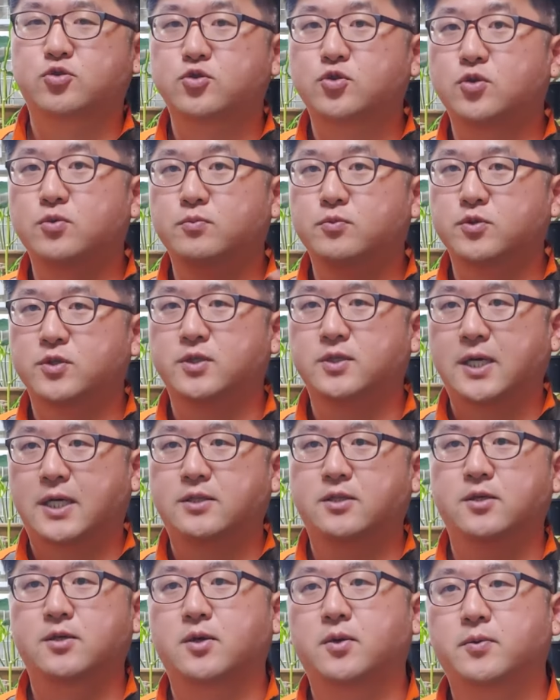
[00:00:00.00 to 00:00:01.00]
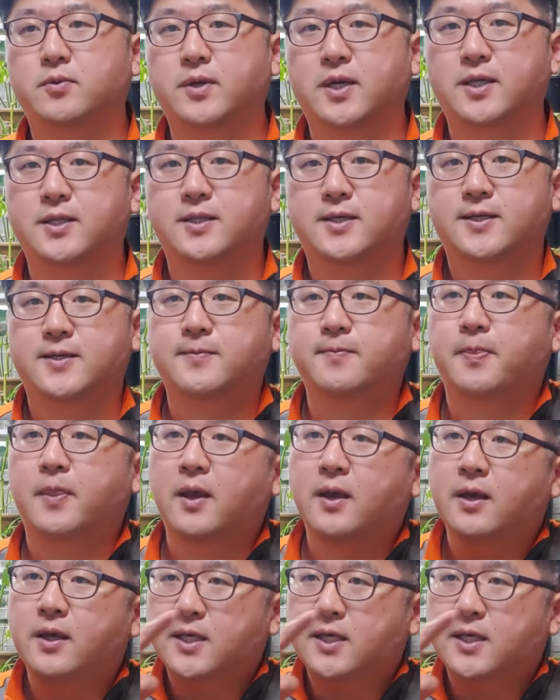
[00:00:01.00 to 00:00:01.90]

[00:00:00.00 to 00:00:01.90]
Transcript: 수돗물 같은 경우에는